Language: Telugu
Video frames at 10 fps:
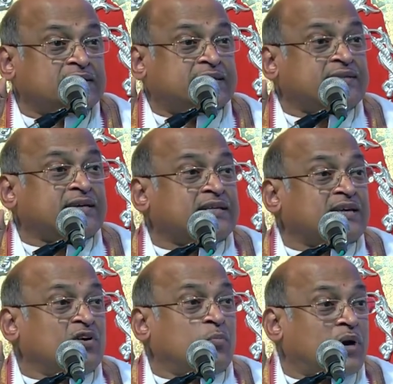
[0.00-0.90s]

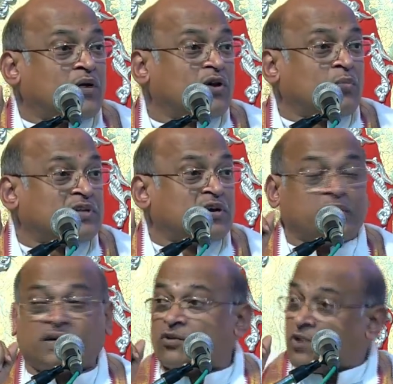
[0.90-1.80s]
సీతాదేవిని పొడవడం
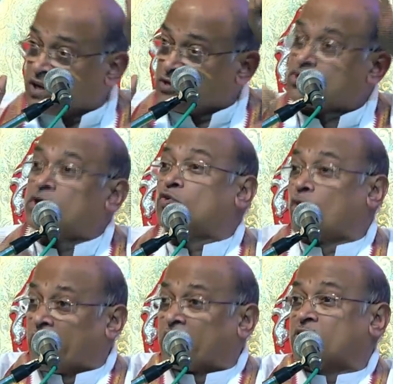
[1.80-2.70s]
మొదలుపెట్టాడు వాడు ఇంద్రుని
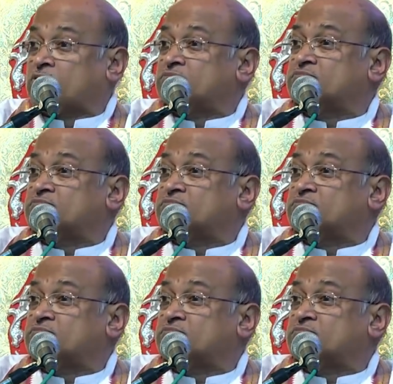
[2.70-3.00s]
కుమారుడు